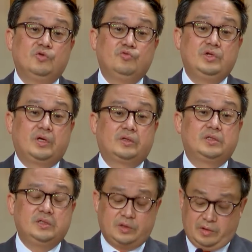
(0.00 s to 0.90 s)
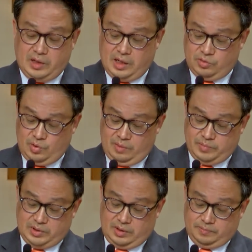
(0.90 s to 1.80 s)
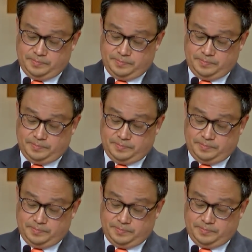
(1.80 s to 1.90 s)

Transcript: 우리 곁을 떠나가기도 합니다.